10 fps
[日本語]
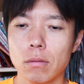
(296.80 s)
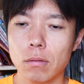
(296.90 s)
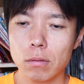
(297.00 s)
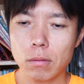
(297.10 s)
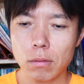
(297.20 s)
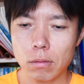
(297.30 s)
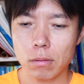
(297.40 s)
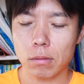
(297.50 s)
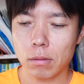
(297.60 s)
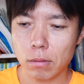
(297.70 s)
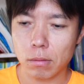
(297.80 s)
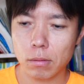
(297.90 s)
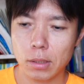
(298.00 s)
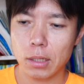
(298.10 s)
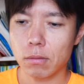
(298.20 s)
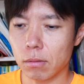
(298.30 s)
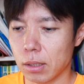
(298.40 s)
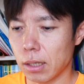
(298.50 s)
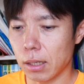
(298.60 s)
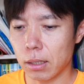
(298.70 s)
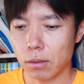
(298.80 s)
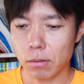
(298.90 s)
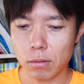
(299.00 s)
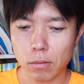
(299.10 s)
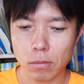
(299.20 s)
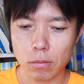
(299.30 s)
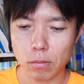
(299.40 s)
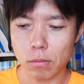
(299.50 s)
男の子と女の子がその